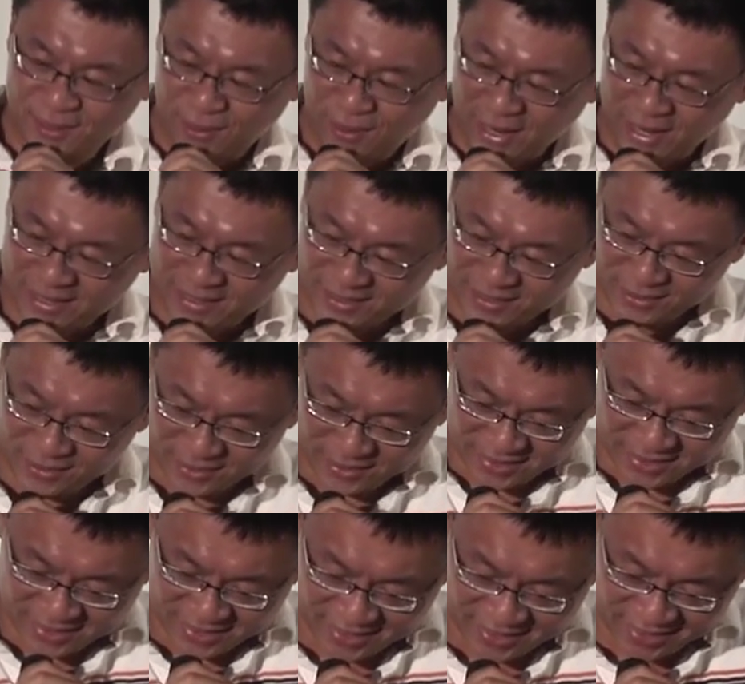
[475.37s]
化的，就
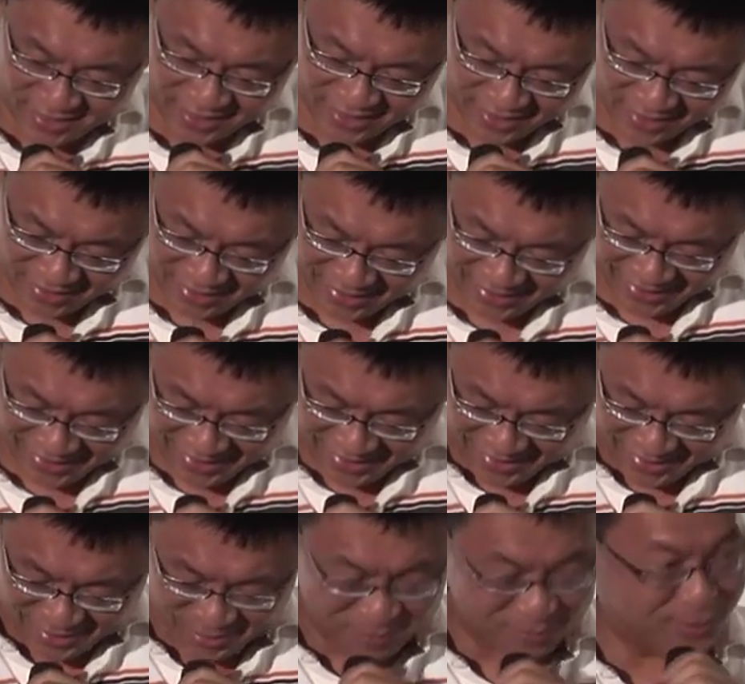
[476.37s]
是
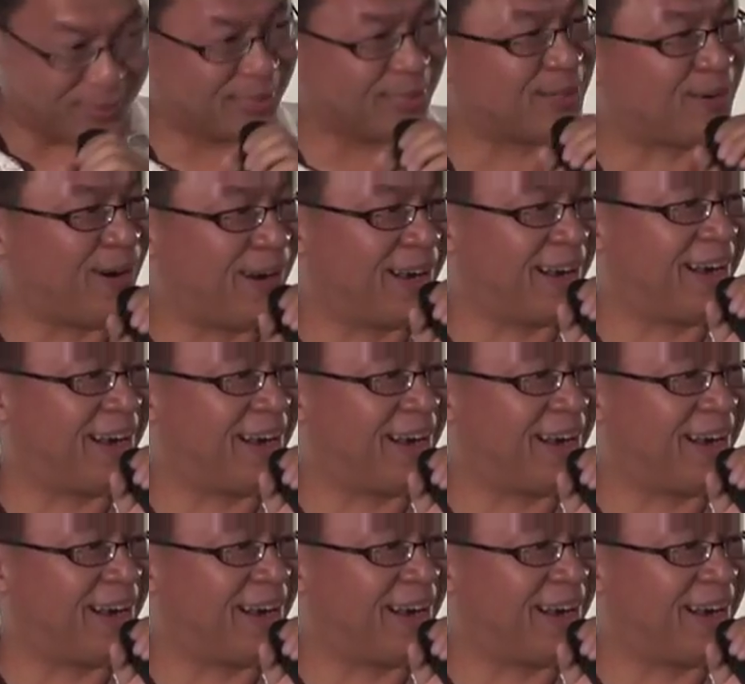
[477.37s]
不是广